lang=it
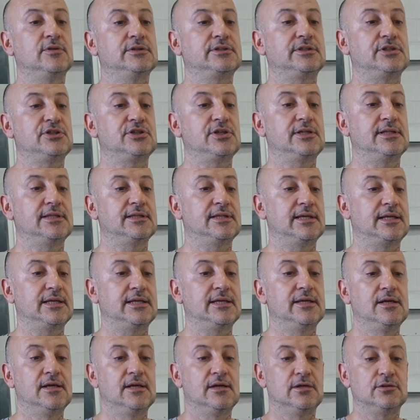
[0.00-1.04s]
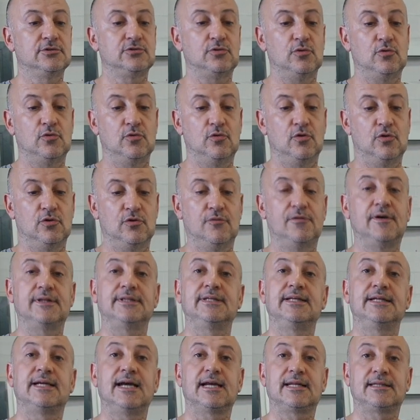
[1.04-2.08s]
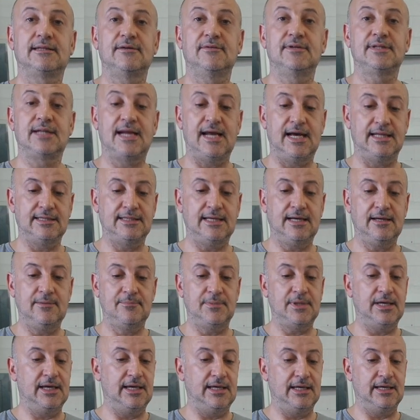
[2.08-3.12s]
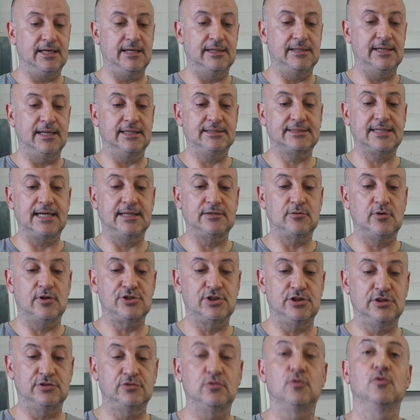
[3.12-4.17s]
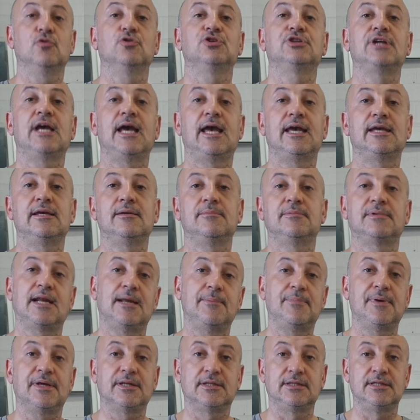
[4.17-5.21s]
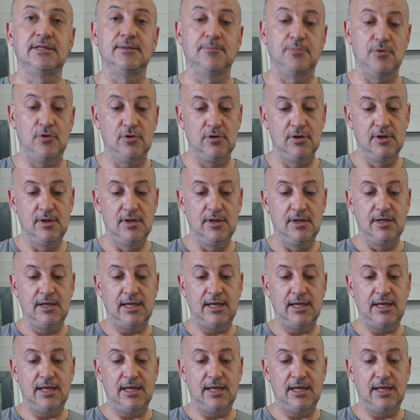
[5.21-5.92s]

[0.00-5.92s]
Questi cilindri sono fatti di carta vetrata, eh, nella scatola ce ne sono 6, 3 per tipo,